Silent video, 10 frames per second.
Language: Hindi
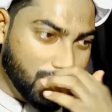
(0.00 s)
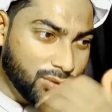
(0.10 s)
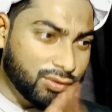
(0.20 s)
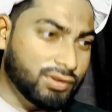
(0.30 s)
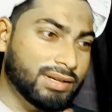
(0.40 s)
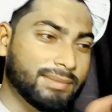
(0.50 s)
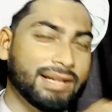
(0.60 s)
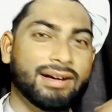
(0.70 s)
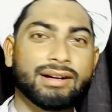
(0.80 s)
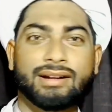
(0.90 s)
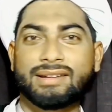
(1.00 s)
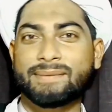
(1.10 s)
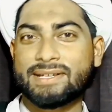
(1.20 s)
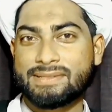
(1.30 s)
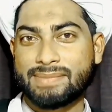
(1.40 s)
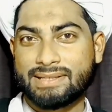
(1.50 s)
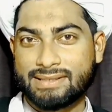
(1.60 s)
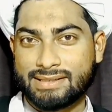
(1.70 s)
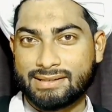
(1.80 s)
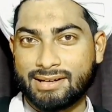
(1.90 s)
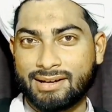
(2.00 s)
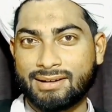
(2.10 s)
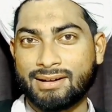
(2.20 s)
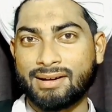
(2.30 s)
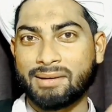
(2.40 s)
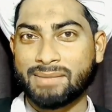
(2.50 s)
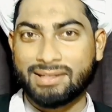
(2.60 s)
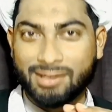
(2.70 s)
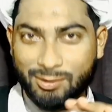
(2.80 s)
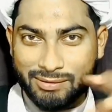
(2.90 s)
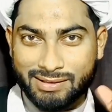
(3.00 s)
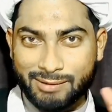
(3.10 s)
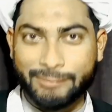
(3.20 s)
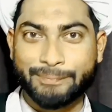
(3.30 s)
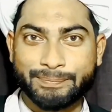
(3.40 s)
उन्होंने मिला कर नमाज़ें पढ़ी हैं सरकार हमें ना गुस्से हों